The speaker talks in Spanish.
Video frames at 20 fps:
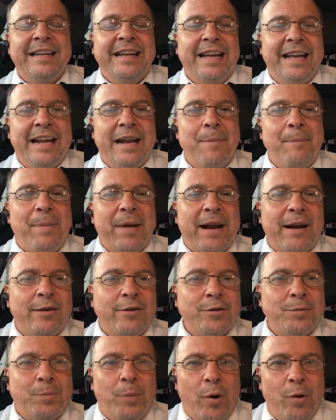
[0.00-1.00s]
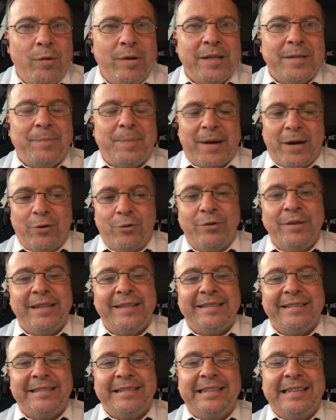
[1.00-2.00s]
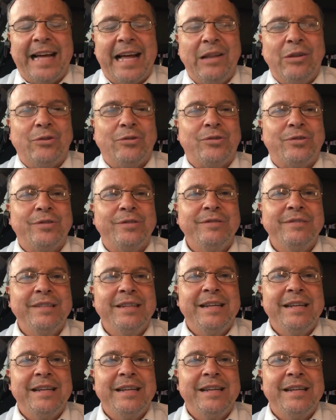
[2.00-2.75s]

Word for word: eran para los pobres, para los necesitados.